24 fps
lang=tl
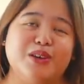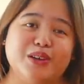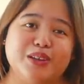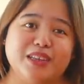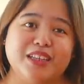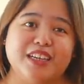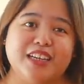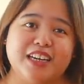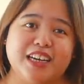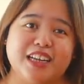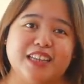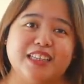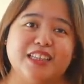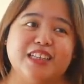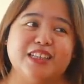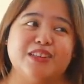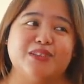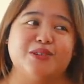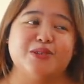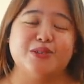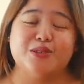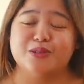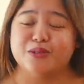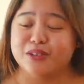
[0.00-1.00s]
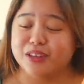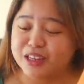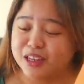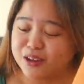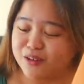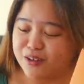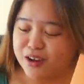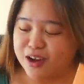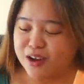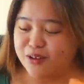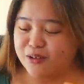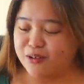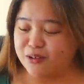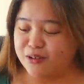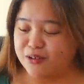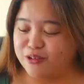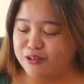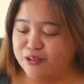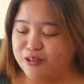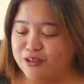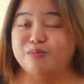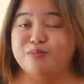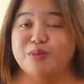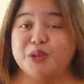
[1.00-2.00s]
ako ni Ray dito. So, ang ginawa
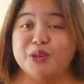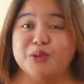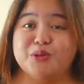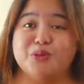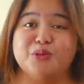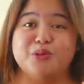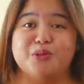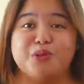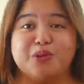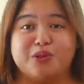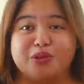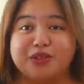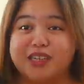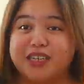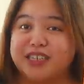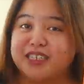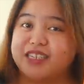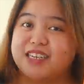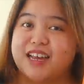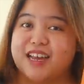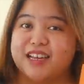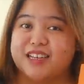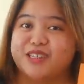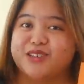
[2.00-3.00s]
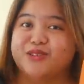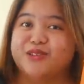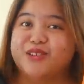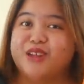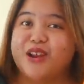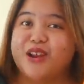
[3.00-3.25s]
ko, pinudol ko din siya. So,